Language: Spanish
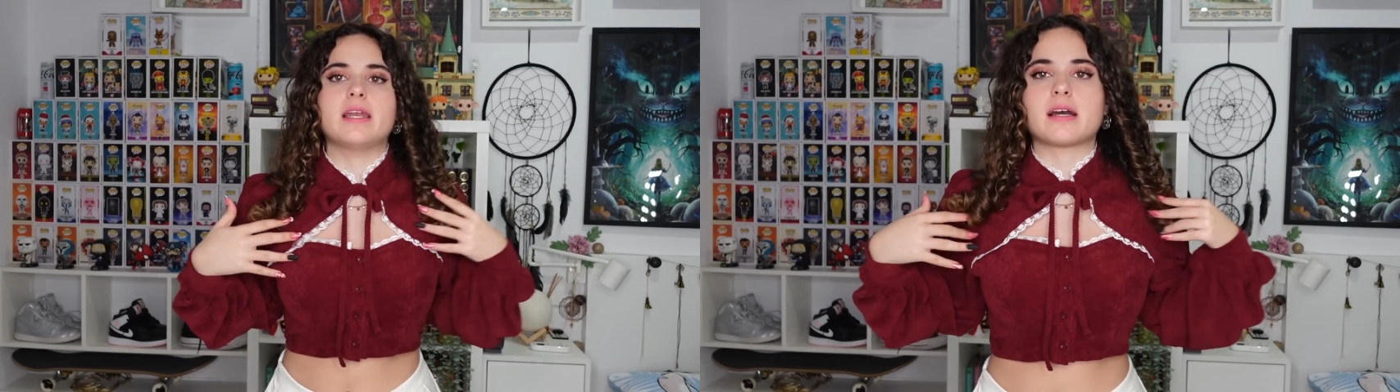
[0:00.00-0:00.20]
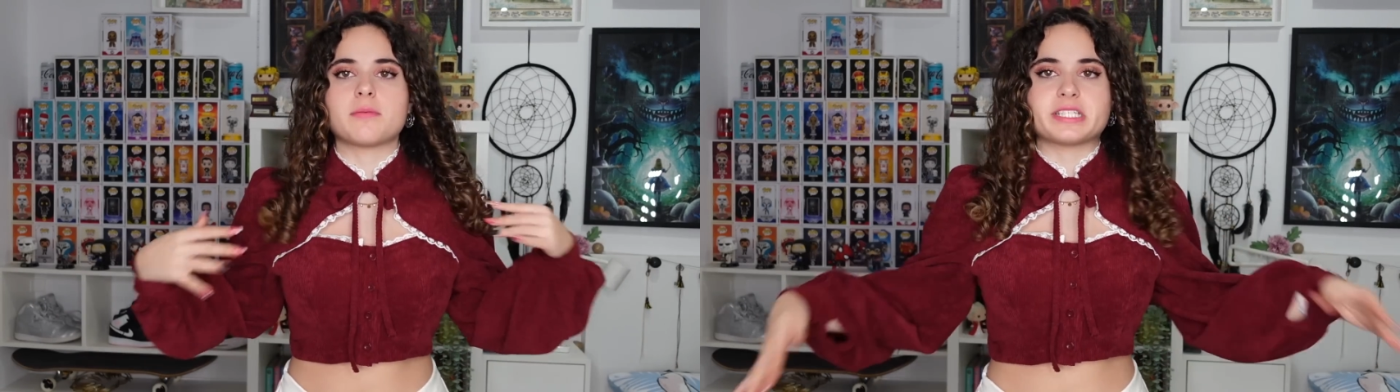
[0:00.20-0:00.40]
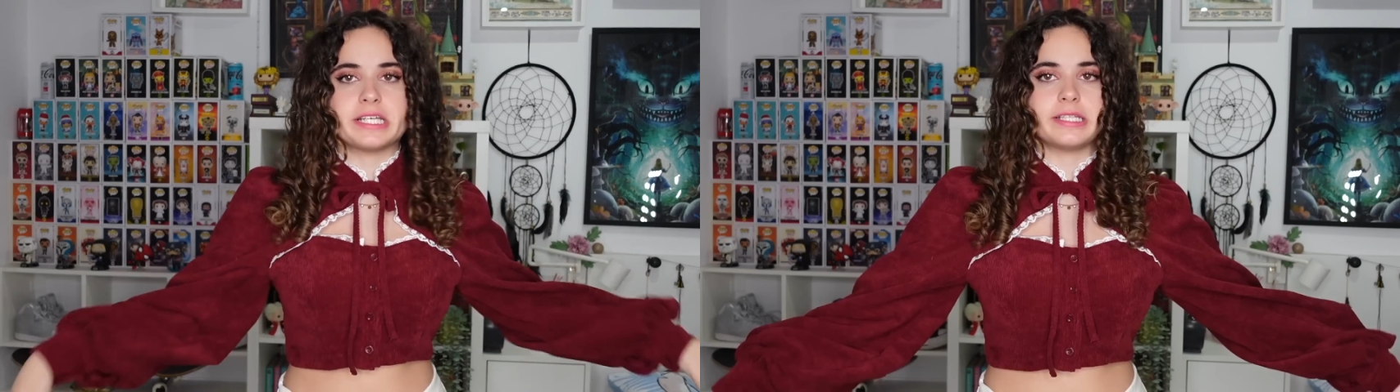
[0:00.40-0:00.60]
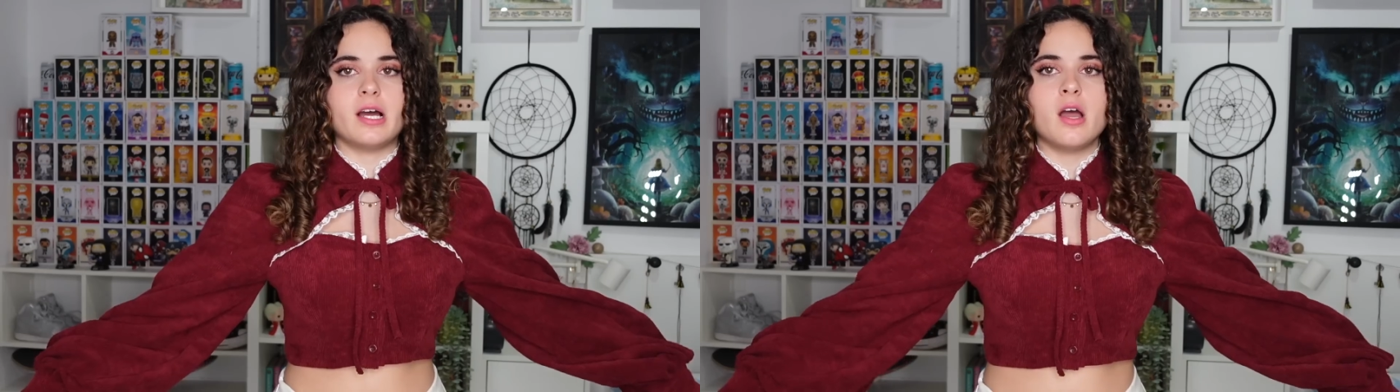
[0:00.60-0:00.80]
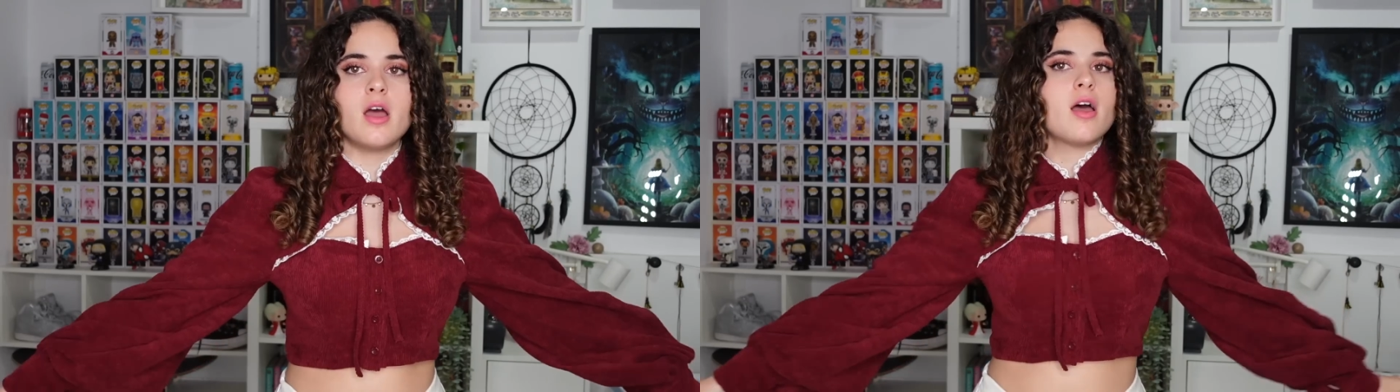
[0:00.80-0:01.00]
La
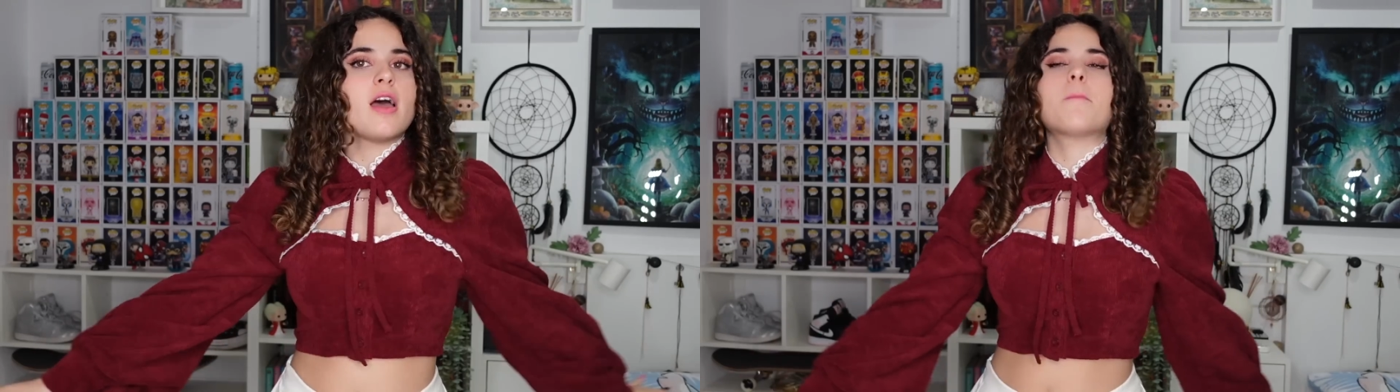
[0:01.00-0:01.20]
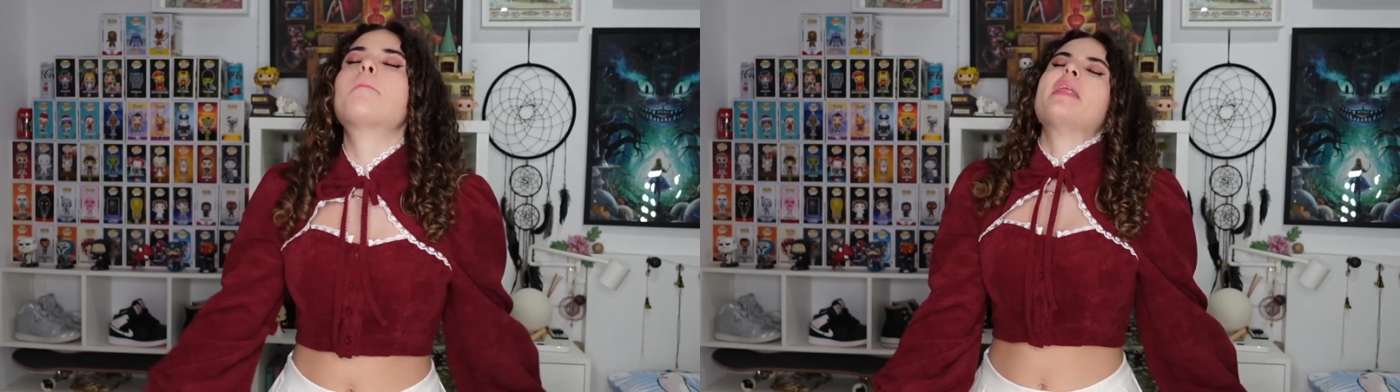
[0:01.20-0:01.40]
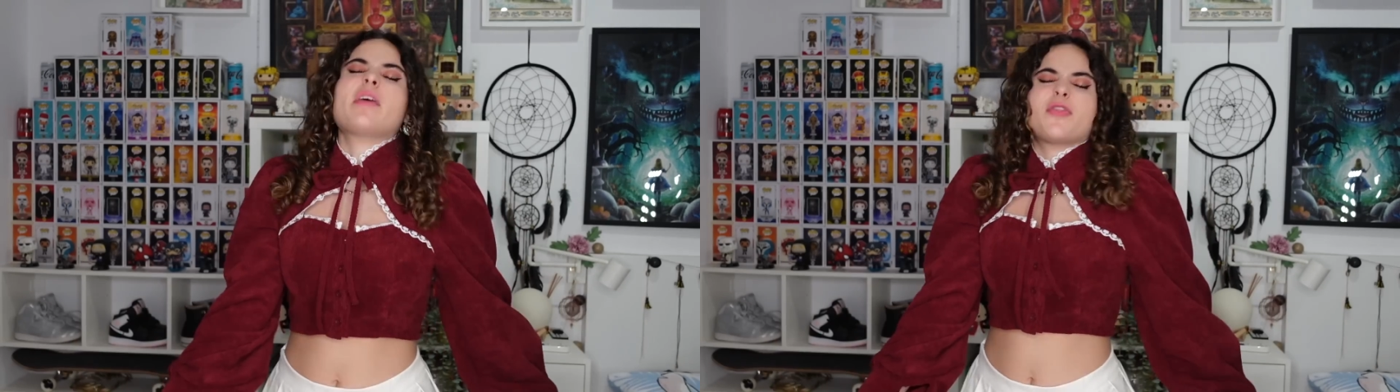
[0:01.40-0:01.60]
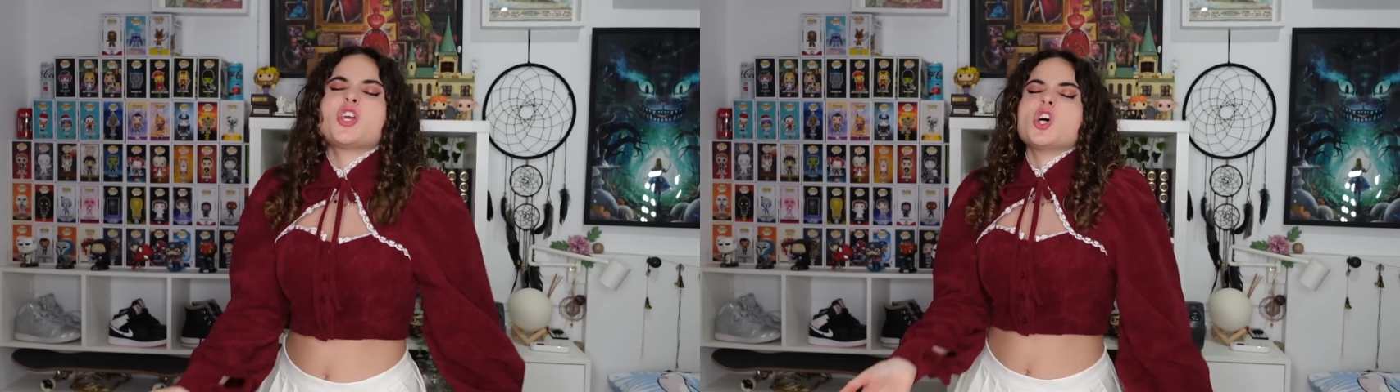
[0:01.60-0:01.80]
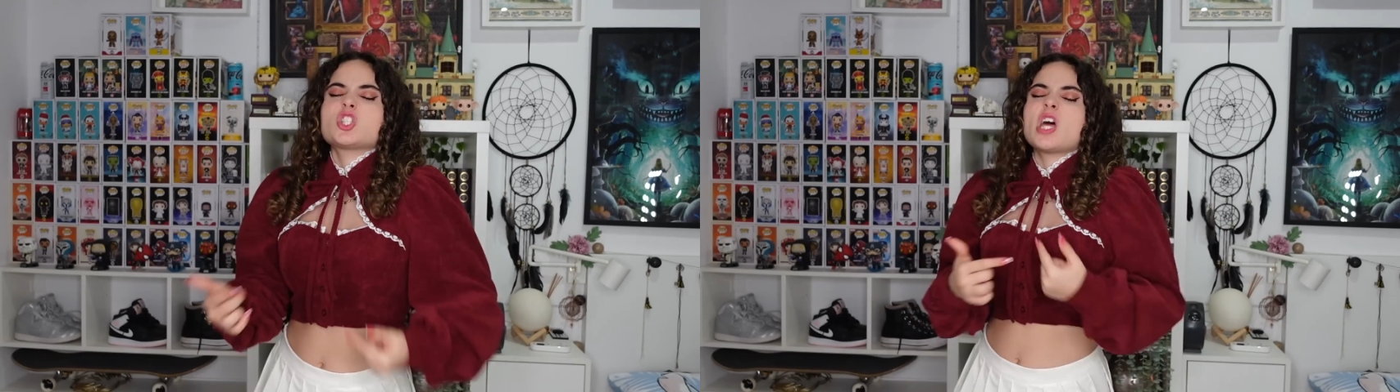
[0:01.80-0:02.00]
camiseta
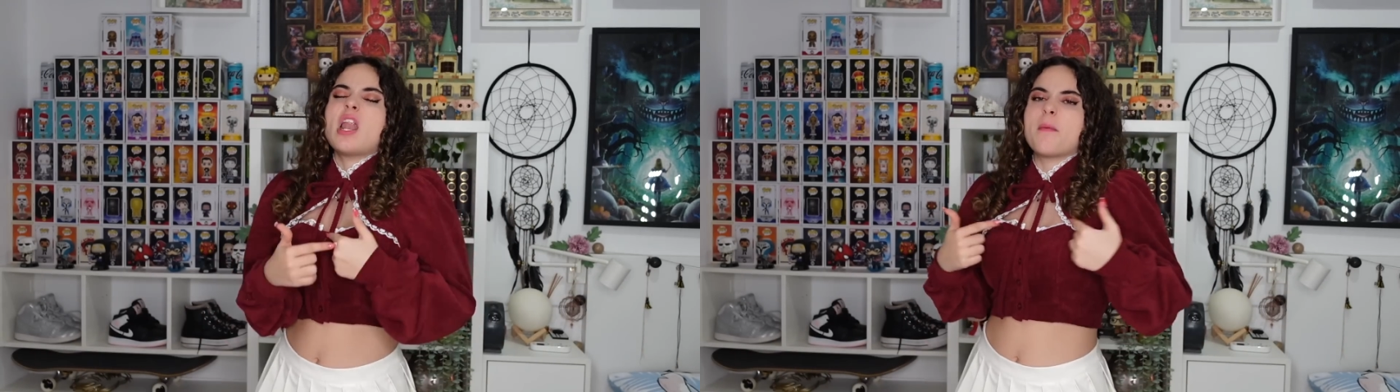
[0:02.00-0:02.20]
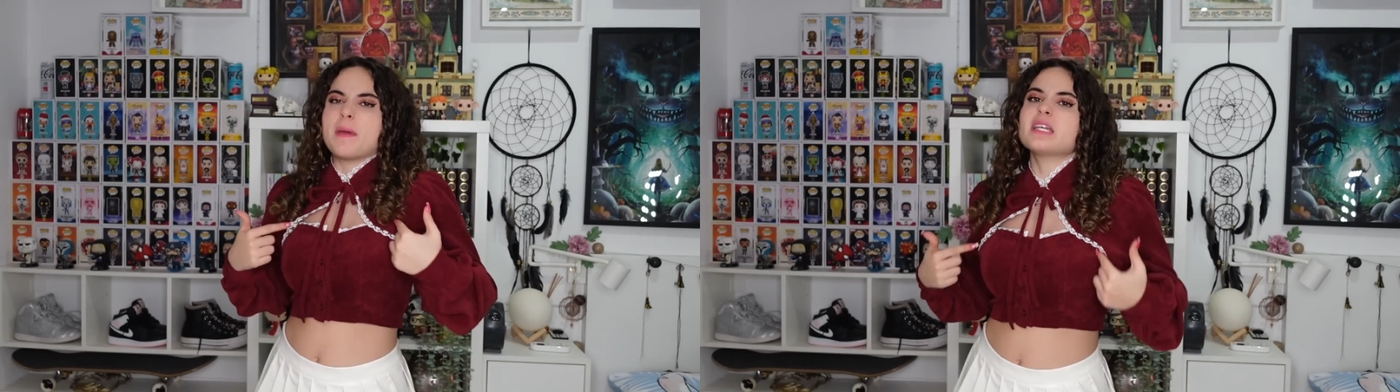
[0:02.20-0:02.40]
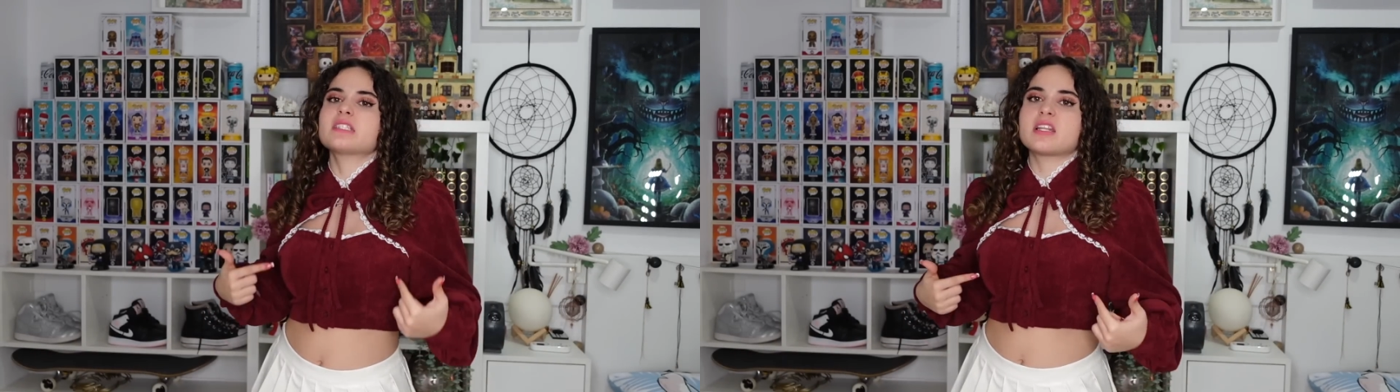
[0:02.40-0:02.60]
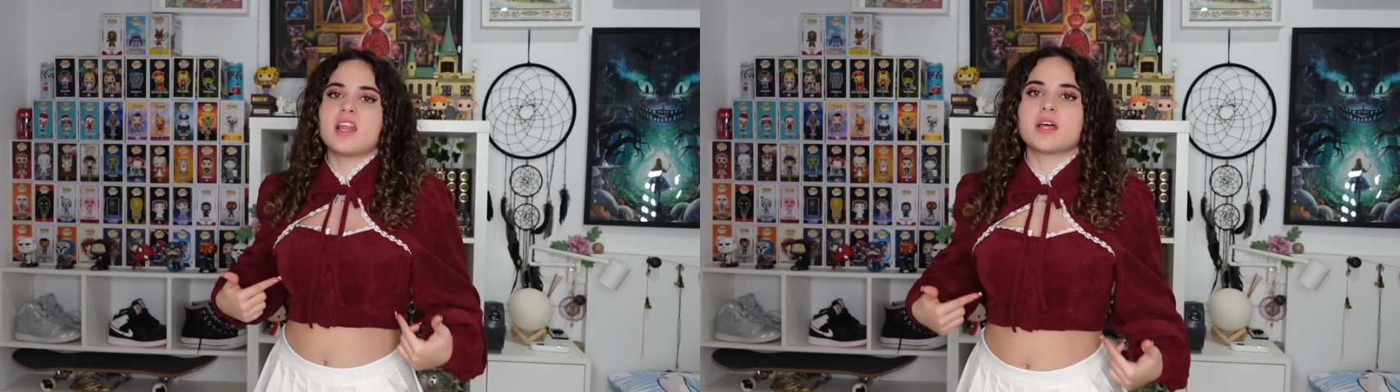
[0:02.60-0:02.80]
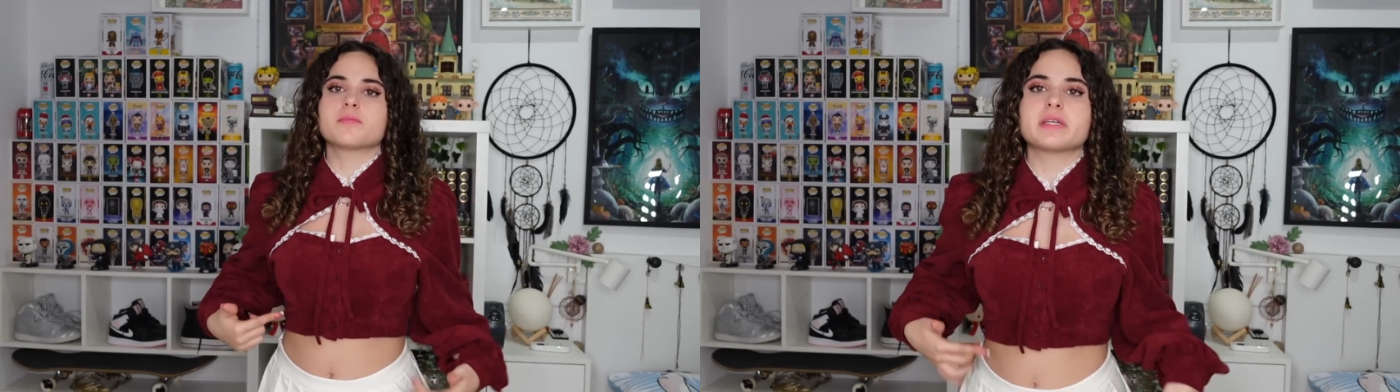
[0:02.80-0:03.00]
preciosa, ¿la veis?
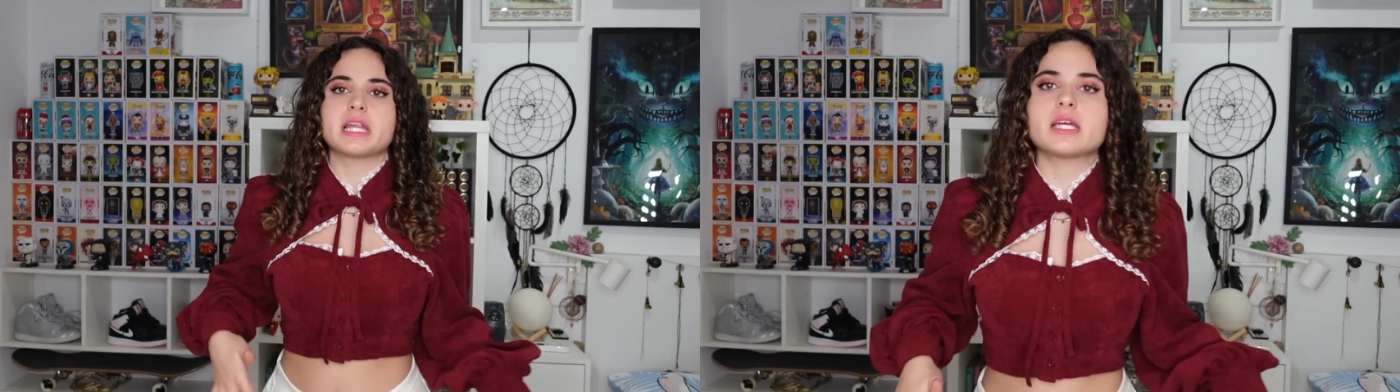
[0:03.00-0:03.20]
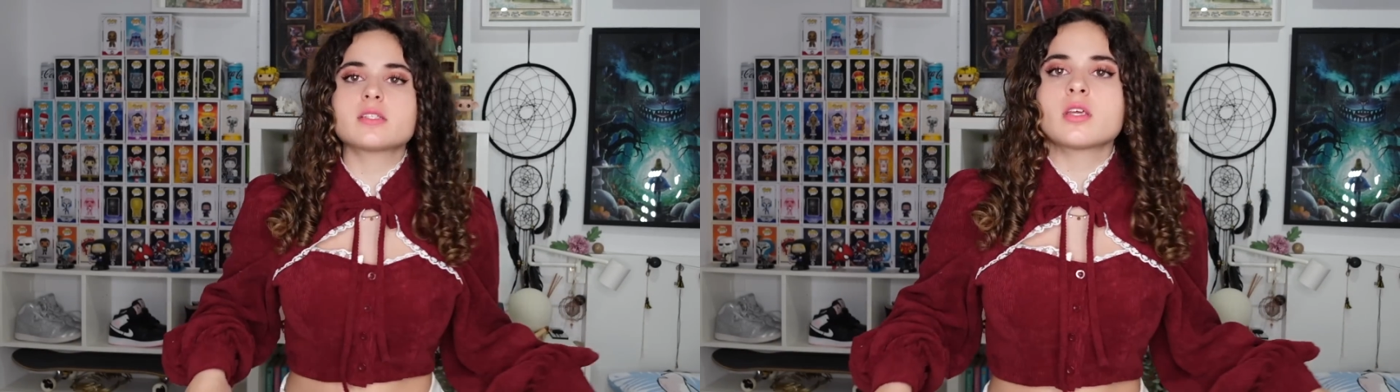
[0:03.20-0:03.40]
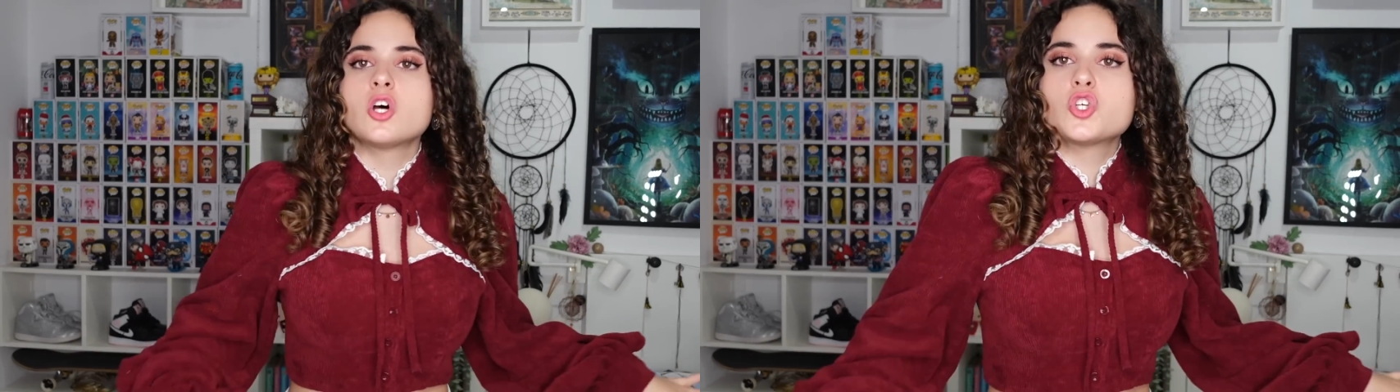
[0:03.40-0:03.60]
¿La admiráis?